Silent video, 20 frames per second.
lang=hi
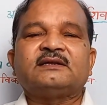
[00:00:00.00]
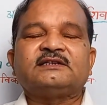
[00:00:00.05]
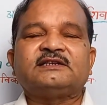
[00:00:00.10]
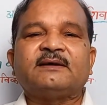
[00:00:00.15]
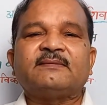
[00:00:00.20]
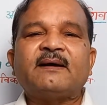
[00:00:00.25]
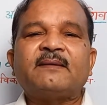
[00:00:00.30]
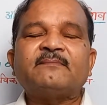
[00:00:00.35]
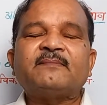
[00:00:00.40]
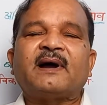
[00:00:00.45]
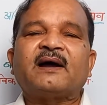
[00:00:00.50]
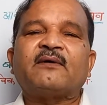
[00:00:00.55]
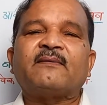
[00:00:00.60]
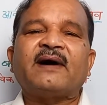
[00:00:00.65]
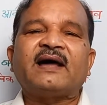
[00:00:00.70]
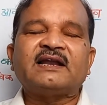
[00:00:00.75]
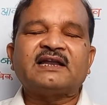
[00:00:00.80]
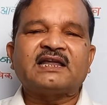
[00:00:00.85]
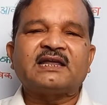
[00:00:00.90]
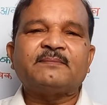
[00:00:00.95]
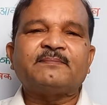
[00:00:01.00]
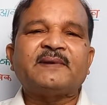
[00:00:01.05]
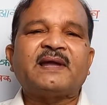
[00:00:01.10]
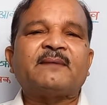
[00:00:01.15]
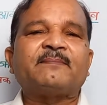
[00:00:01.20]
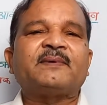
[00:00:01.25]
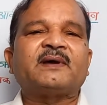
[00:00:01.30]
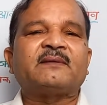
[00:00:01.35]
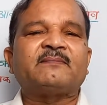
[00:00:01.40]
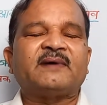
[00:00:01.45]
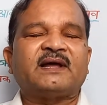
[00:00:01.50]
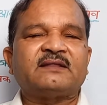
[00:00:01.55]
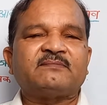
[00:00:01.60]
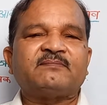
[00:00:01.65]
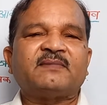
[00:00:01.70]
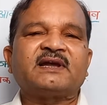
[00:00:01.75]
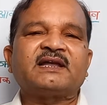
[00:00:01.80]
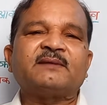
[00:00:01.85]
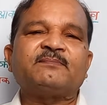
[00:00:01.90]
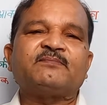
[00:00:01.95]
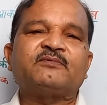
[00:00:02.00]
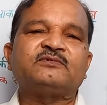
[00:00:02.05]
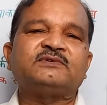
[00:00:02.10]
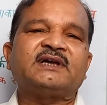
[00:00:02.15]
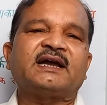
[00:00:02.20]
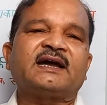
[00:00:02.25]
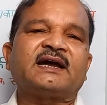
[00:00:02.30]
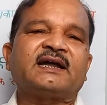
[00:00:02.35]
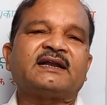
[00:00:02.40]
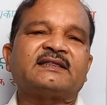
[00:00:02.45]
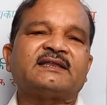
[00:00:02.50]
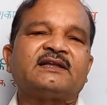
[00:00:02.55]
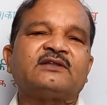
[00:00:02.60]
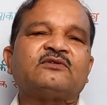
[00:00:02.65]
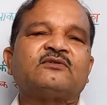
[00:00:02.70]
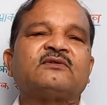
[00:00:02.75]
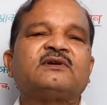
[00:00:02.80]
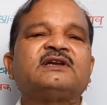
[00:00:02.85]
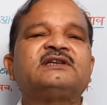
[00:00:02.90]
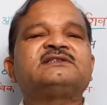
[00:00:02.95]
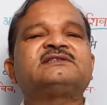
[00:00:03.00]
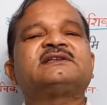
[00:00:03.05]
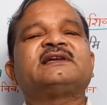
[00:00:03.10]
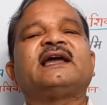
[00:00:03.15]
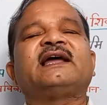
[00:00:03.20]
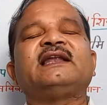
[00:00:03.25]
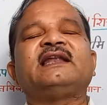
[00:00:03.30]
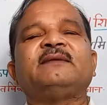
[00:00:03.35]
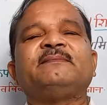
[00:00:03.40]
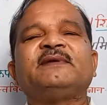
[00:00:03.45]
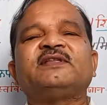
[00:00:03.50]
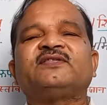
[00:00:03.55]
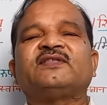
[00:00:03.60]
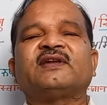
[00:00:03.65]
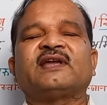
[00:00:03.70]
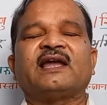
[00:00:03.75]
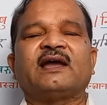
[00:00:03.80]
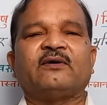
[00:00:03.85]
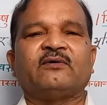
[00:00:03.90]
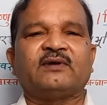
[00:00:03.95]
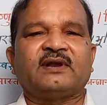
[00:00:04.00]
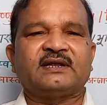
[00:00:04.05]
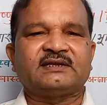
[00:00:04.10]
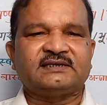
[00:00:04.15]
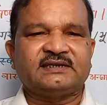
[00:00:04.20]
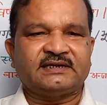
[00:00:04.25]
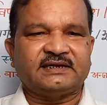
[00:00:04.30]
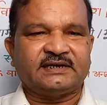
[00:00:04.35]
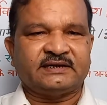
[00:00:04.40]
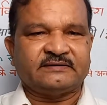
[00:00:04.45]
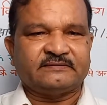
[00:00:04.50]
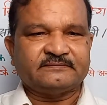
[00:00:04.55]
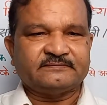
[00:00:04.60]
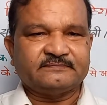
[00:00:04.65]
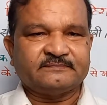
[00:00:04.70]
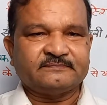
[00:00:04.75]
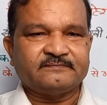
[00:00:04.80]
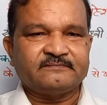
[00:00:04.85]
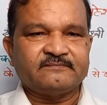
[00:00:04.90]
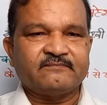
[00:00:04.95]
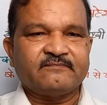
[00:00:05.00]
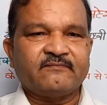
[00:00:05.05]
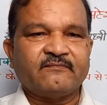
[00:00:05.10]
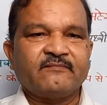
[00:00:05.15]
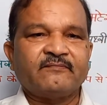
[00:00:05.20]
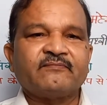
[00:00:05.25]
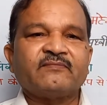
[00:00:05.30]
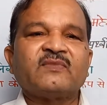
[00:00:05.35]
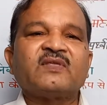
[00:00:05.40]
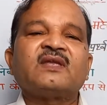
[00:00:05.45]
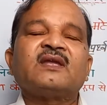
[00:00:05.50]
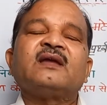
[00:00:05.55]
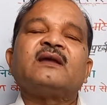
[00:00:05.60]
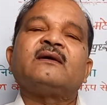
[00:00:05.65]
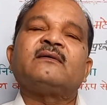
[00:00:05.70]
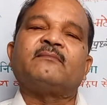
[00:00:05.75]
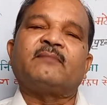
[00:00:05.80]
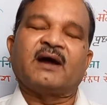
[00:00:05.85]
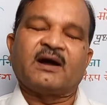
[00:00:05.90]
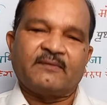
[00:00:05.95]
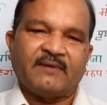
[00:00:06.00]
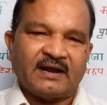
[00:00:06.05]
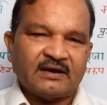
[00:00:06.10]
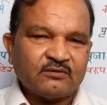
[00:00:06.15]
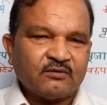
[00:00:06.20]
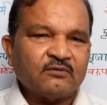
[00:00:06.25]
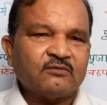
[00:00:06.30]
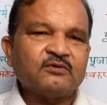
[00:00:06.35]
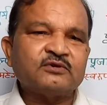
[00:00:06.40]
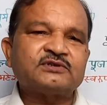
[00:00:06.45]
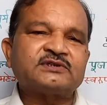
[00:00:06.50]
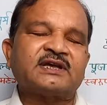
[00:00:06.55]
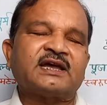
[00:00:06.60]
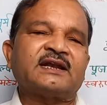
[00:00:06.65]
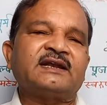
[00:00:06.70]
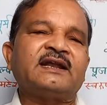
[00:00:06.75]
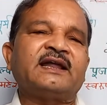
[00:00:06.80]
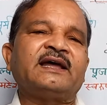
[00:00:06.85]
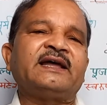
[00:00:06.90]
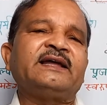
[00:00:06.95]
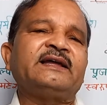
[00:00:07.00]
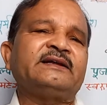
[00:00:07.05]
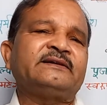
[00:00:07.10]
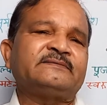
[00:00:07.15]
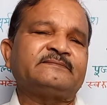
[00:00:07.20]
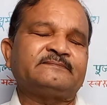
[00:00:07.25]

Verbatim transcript: जब हम भगवान की या परमात्मा की पूजा करते हैं तो किस क्या निमित्त क्या होना चाहिए भगवान को खुश करना है